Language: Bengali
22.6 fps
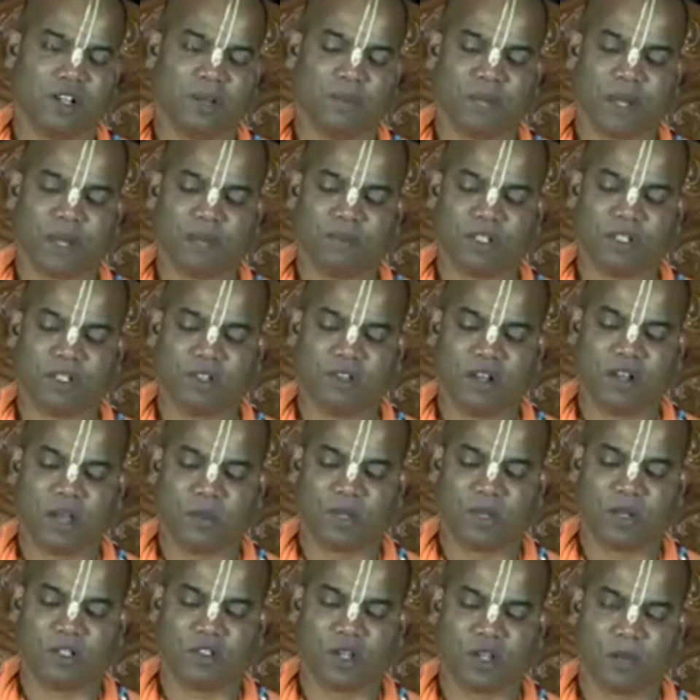কৃষ্ণ প্রাপ্তি হলে
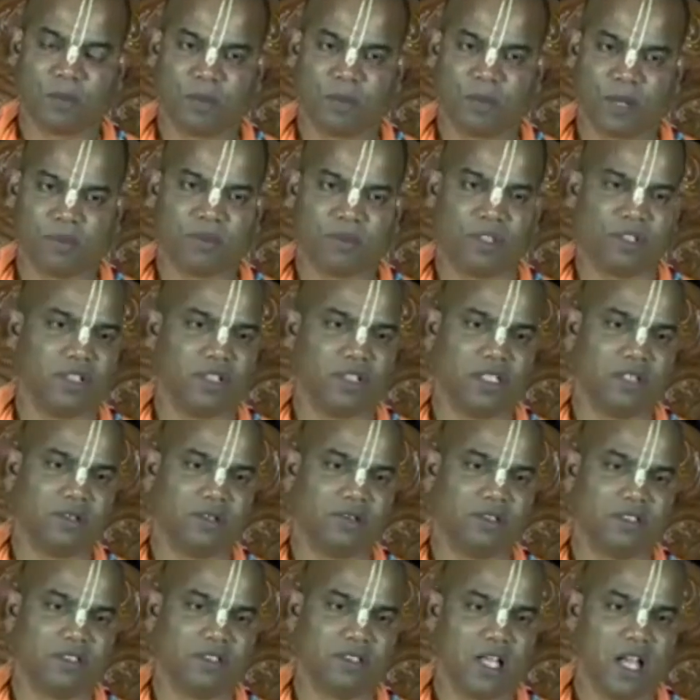আপনার সব প্রাপ্তি হয়ে
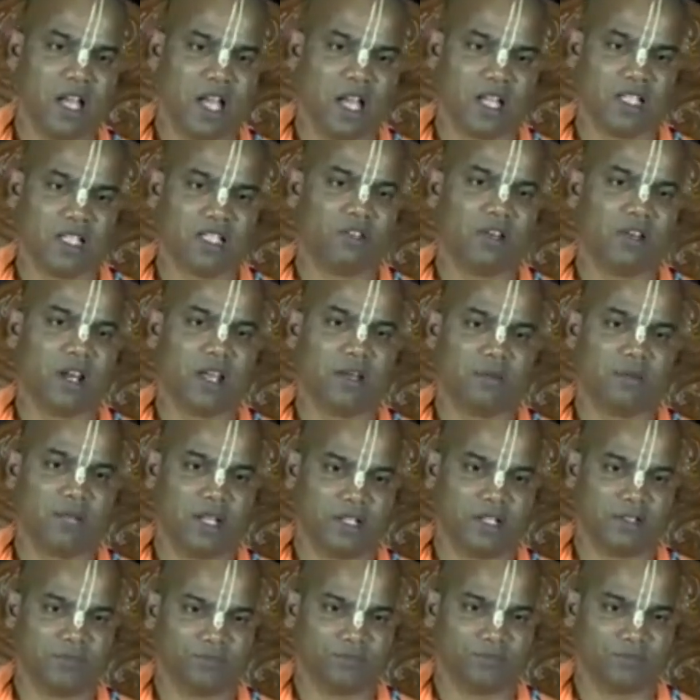যাবে আর কিছু লাগবে
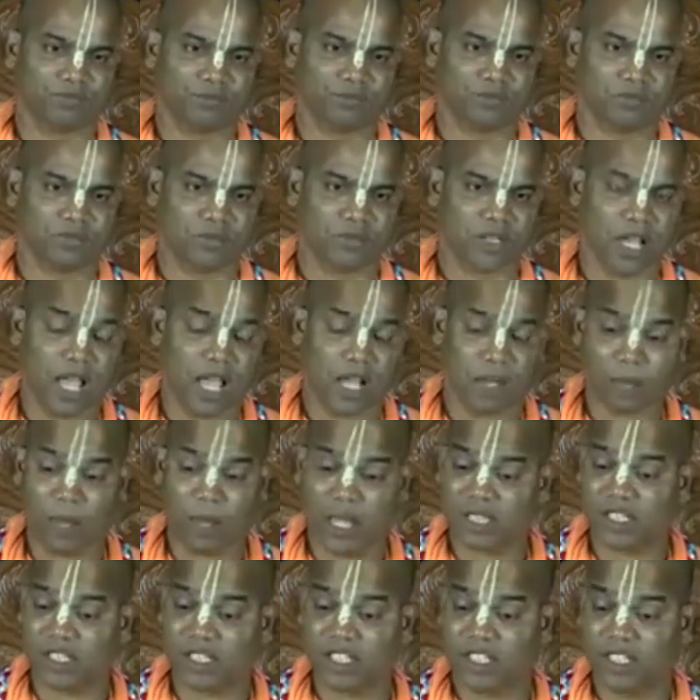না এক
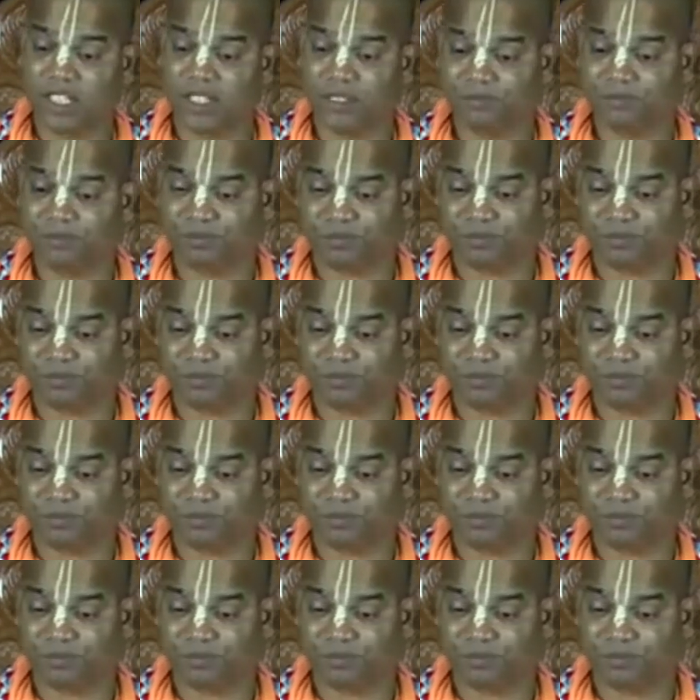ব্যক্তি